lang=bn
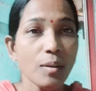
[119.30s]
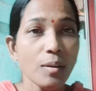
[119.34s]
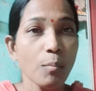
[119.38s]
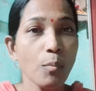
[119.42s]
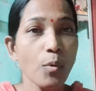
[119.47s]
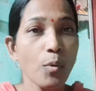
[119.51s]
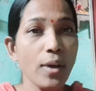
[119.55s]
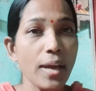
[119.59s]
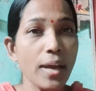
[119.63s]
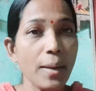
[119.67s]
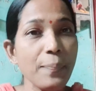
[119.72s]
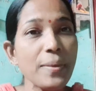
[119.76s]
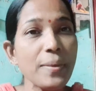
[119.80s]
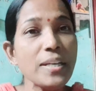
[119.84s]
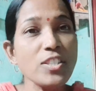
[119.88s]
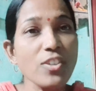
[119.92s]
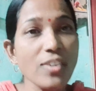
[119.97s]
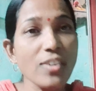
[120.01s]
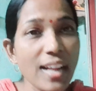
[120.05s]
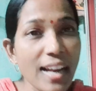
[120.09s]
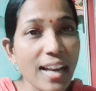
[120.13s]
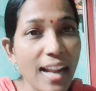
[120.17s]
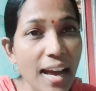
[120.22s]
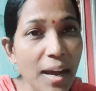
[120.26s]
মোয়ের
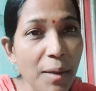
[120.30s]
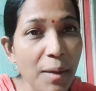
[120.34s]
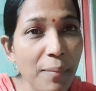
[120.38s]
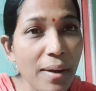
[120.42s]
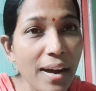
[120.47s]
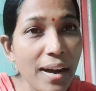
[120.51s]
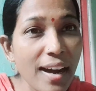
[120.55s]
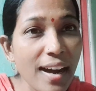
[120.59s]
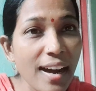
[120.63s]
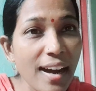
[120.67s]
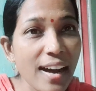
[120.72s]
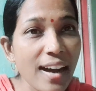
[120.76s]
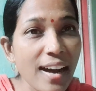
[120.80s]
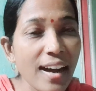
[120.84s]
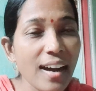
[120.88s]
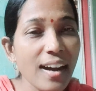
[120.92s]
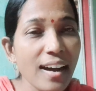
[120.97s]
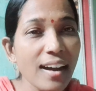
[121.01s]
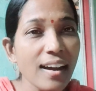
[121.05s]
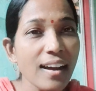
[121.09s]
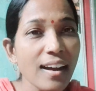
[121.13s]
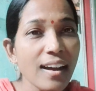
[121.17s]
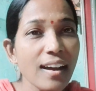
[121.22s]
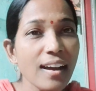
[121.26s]
পিছনে লাগবা
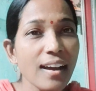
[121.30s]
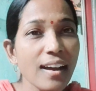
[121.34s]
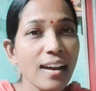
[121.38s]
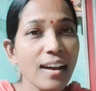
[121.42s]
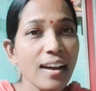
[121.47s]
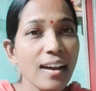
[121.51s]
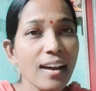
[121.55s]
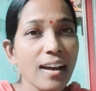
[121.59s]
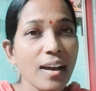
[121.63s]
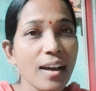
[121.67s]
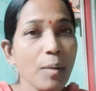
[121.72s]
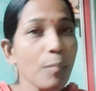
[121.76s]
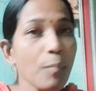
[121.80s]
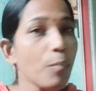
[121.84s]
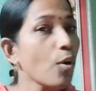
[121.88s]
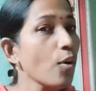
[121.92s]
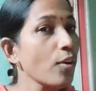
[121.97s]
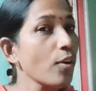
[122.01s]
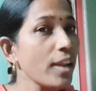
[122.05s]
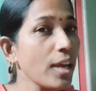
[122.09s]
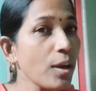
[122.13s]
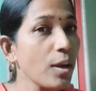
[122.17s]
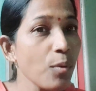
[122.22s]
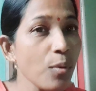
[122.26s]

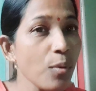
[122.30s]
মোরে